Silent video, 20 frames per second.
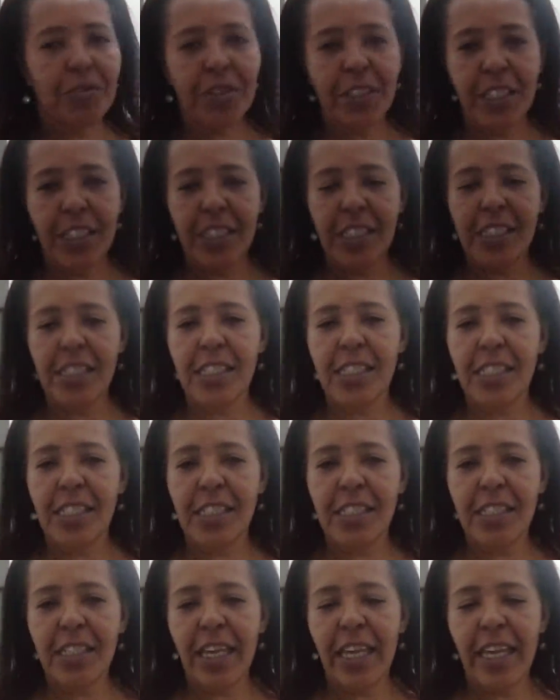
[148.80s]

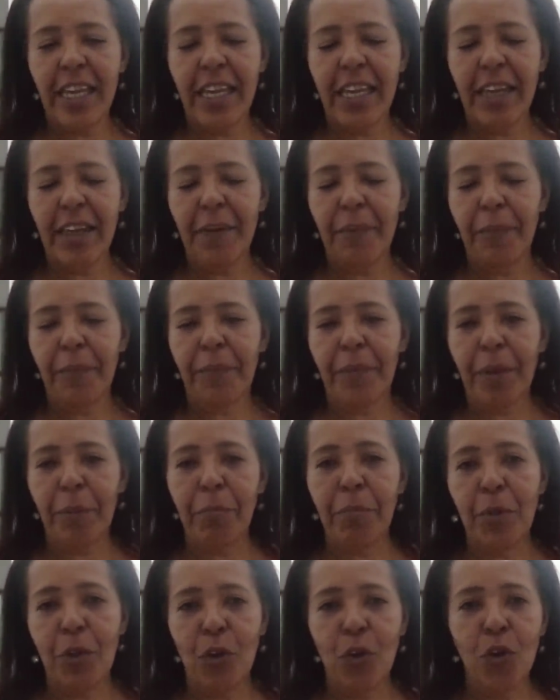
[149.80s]
fez é,
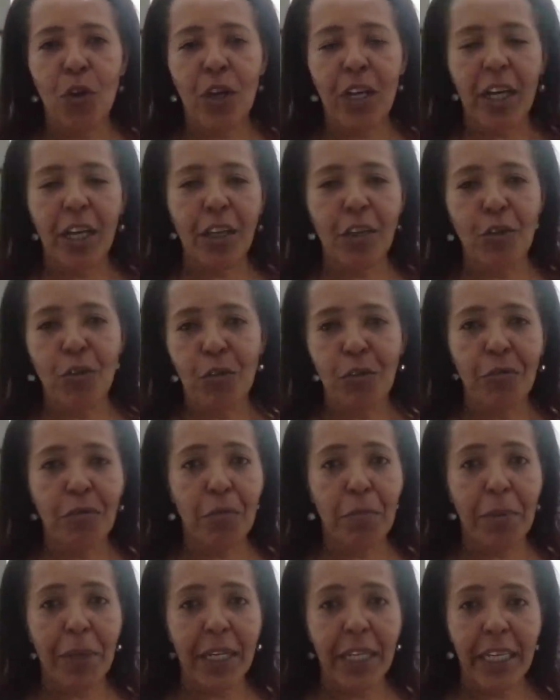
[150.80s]
tapioca e
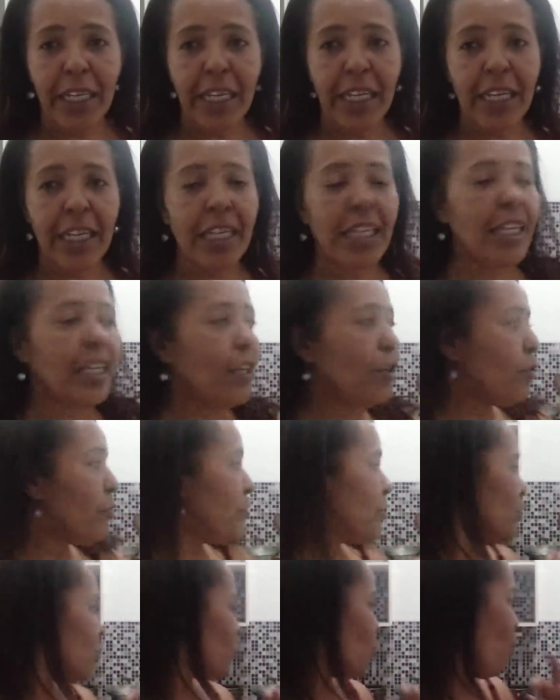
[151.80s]
ovo para ele e
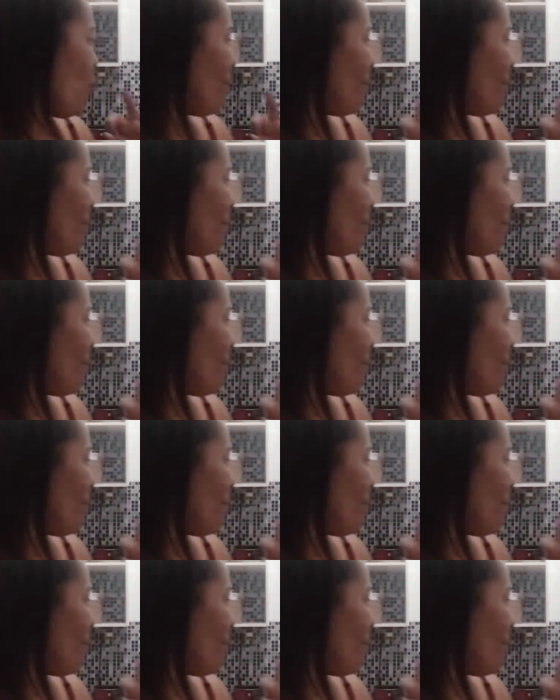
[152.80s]
eu fiz um